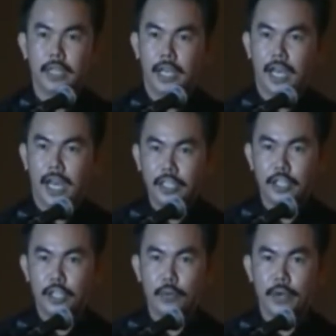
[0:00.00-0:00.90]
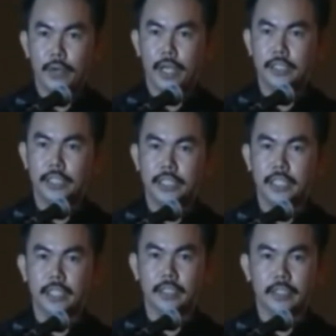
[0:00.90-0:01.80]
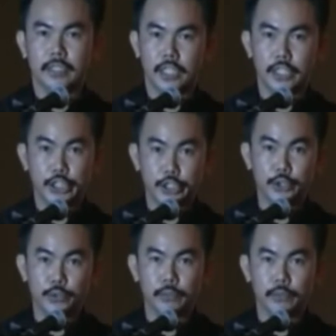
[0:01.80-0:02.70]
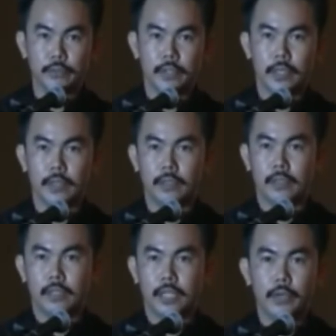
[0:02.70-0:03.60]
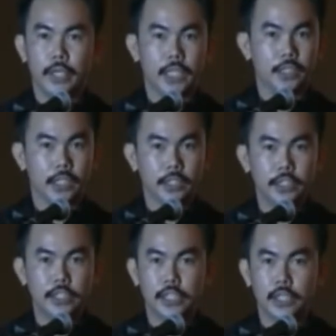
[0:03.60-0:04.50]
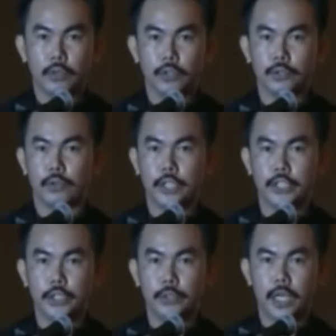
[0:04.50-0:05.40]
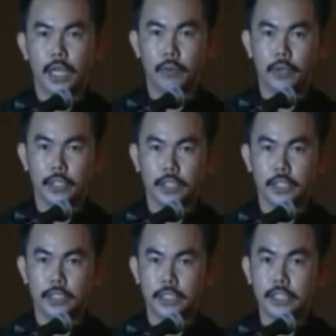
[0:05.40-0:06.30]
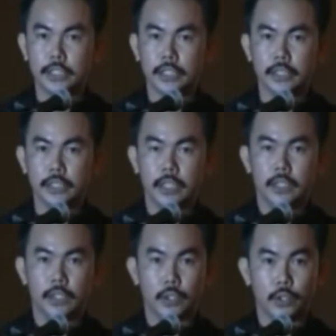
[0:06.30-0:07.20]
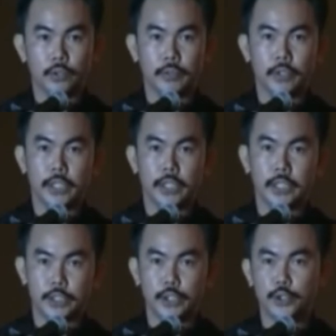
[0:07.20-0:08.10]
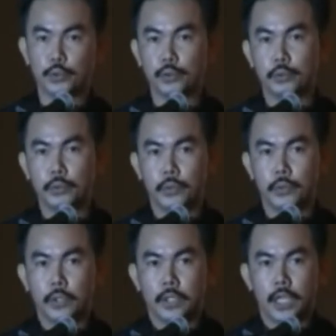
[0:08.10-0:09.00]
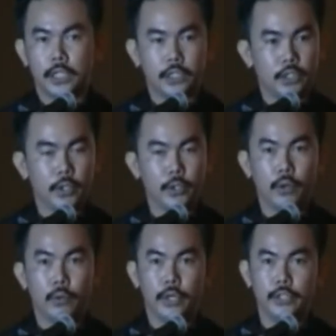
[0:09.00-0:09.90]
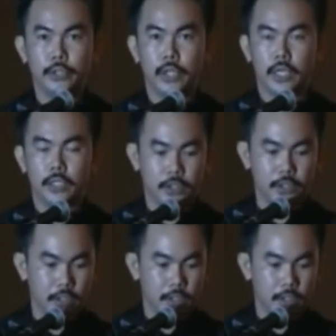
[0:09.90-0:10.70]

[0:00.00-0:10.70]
还有一位我要谢谢的这个领袖，啊，因为他曾经跟我说过一句话，让我的这个信心能够这么的十足。他曾经问过我一句话，就是